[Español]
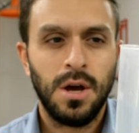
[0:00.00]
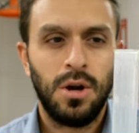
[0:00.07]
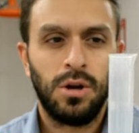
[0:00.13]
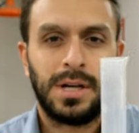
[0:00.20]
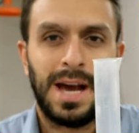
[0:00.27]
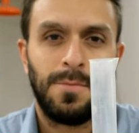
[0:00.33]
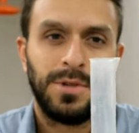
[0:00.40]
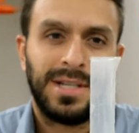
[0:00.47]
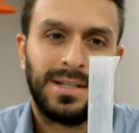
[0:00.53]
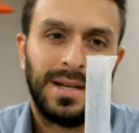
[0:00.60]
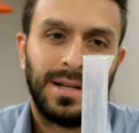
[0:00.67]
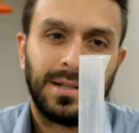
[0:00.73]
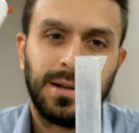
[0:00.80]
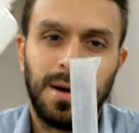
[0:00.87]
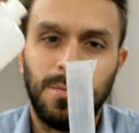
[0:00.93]
Lo que vamos a
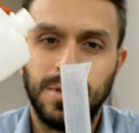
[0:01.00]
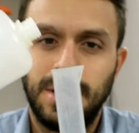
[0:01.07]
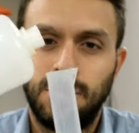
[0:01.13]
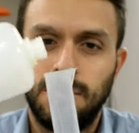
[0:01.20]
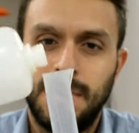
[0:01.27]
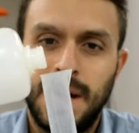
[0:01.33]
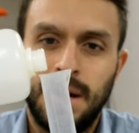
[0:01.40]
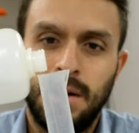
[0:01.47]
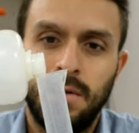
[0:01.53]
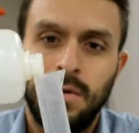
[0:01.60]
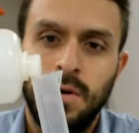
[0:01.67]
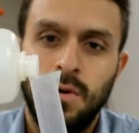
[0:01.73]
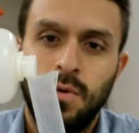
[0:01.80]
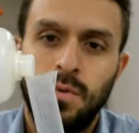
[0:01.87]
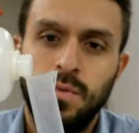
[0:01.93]
hacer es que vamos a tomar
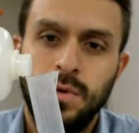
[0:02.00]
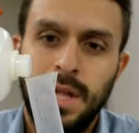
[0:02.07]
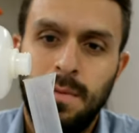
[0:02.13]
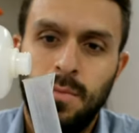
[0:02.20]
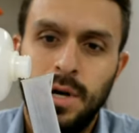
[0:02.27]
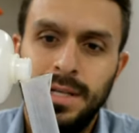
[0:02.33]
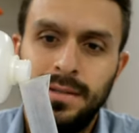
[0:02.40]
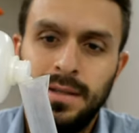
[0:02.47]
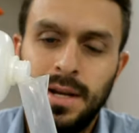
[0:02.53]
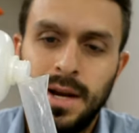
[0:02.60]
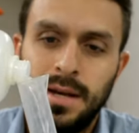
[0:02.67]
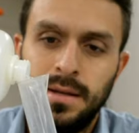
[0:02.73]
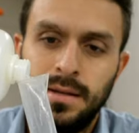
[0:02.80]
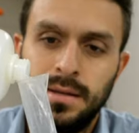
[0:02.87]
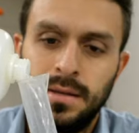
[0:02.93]
una
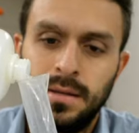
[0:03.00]
muestra